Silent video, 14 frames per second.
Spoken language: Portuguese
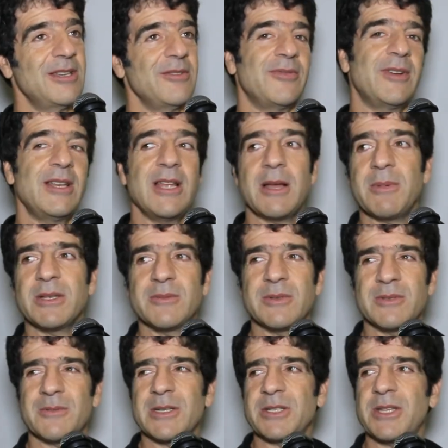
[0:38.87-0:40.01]
e eu falei, ah, mais ou
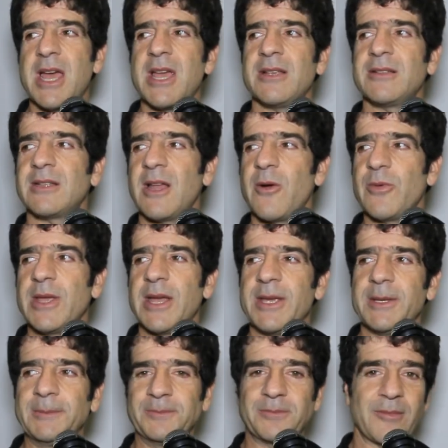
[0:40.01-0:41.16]
menos umas 10 tal, e aí o